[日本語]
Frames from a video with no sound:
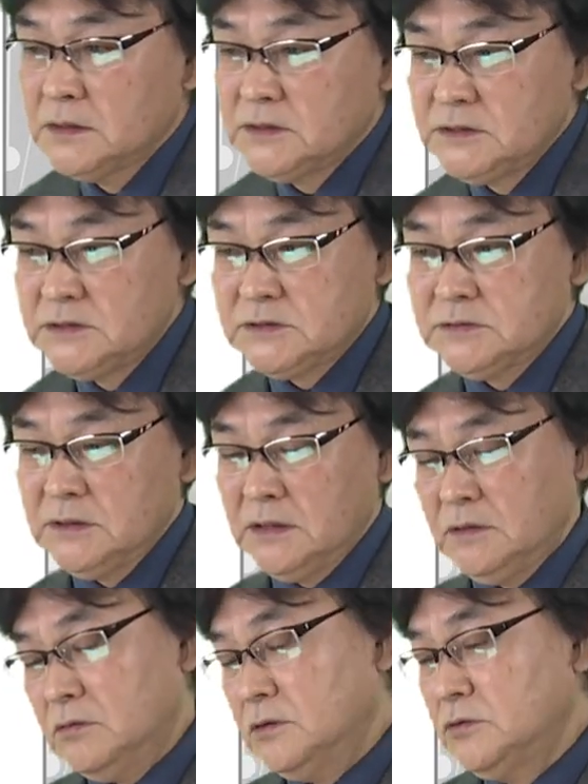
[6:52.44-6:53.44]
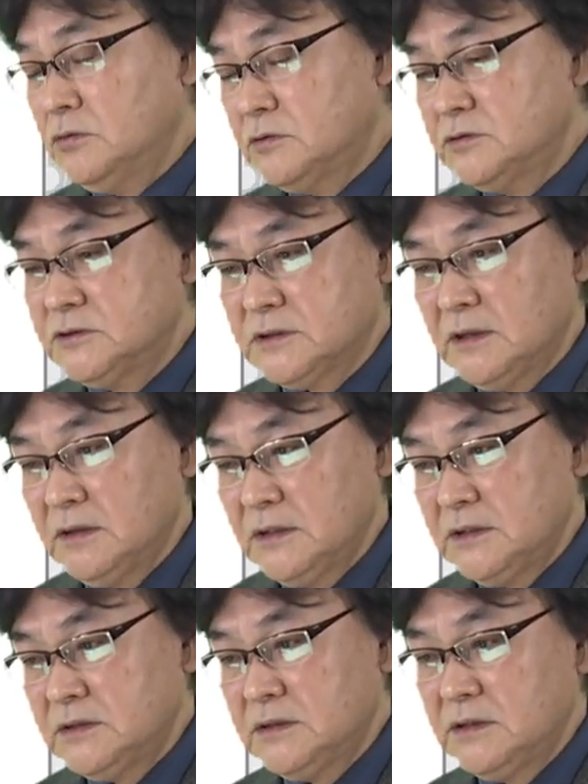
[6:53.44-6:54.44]
実はあのよく使わ
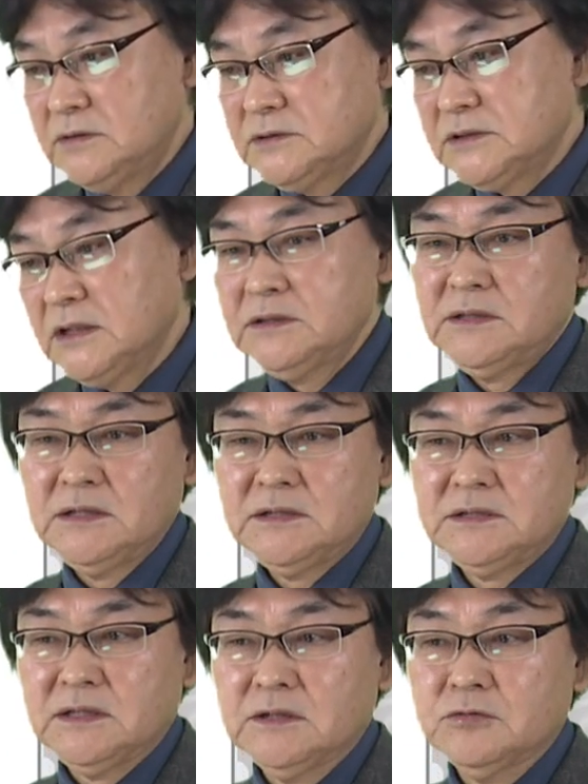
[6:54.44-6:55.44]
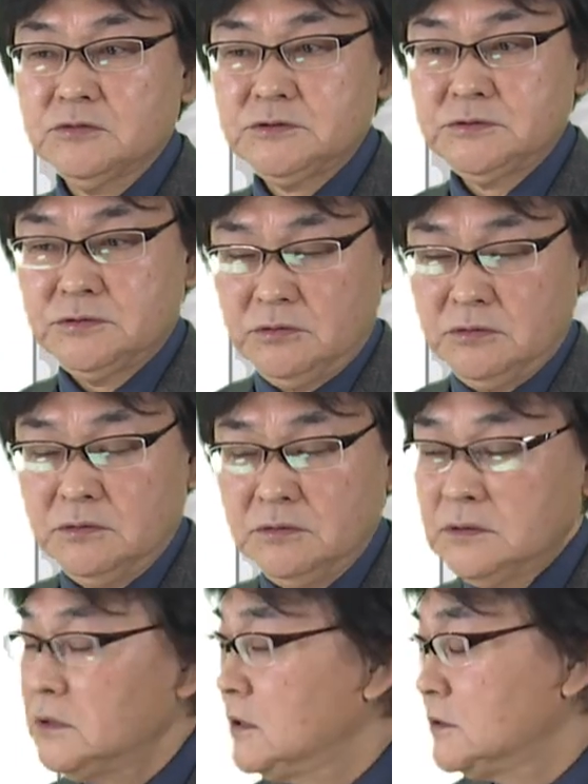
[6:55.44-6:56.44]
れてる最適化の手法
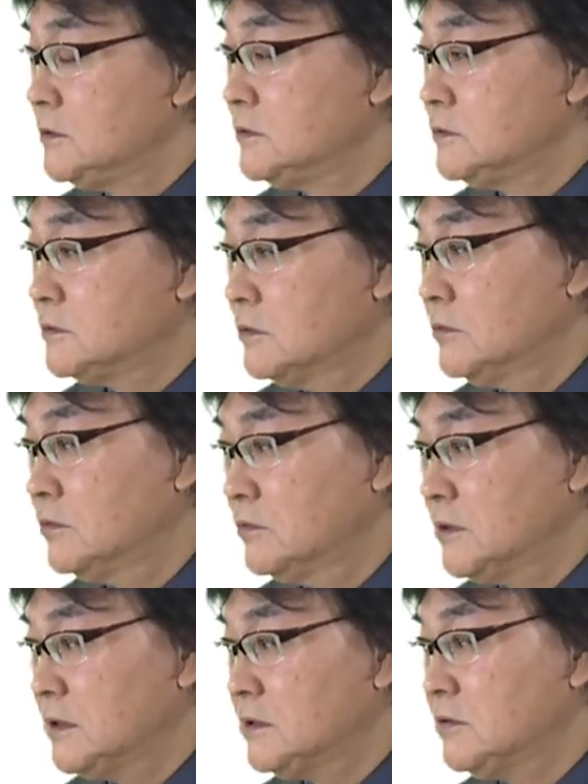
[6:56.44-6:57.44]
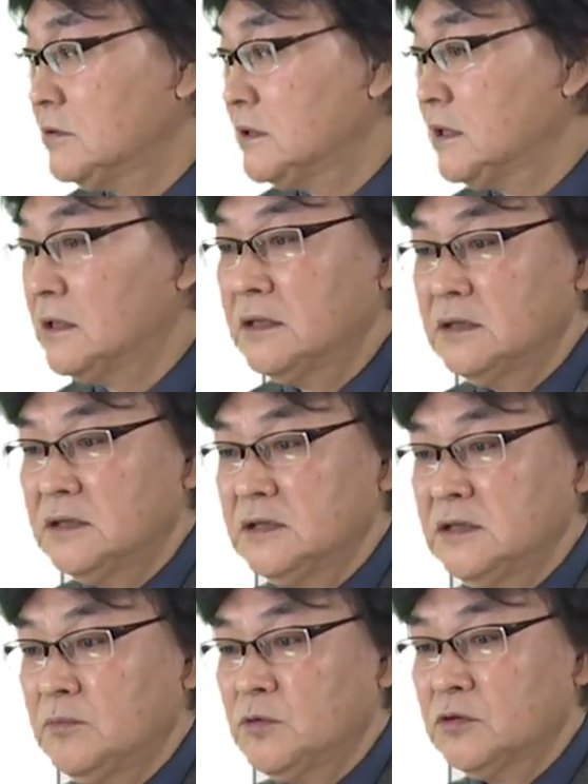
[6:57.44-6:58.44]
ニュートン法なんていうのは典型
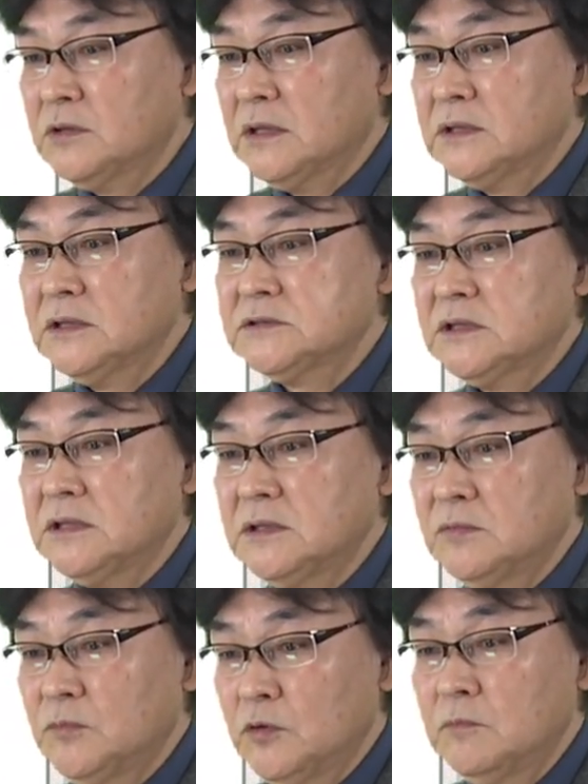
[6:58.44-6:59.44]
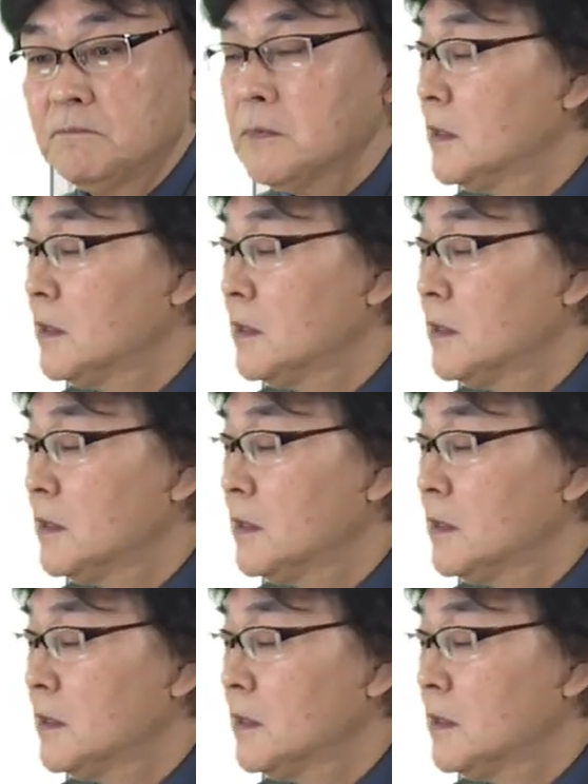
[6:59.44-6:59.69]
的なものなんですけれども